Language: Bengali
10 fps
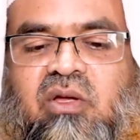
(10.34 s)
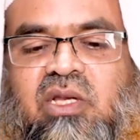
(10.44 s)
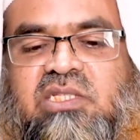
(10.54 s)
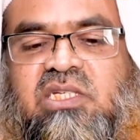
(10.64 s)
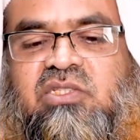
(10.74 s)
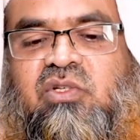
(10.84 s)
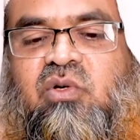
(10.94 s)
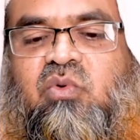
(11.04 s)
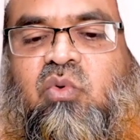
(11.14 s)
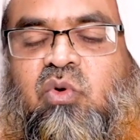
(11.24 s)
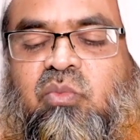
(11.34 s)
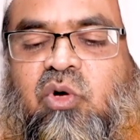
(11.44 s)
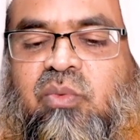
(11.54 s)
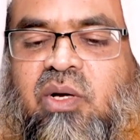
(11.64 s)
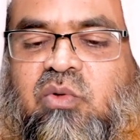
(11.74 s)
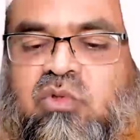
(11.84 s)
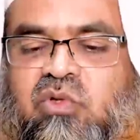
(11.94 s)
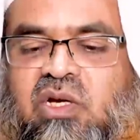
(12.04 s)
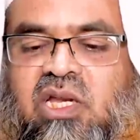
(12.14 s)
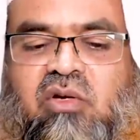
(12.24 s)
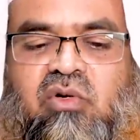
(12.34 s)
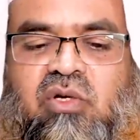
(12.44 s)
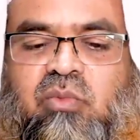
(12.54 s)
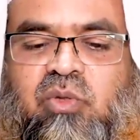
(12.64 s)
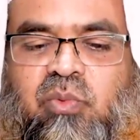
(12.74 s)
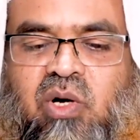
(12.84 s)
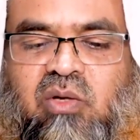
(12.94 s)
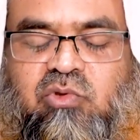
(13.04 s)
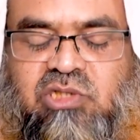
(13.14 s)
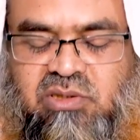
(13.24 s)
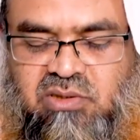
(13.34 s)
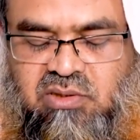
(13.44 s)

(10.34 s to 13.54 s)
নলেজের জন্য কোন বই বা কোন ধরনের লেখকের বই পড়া উচিত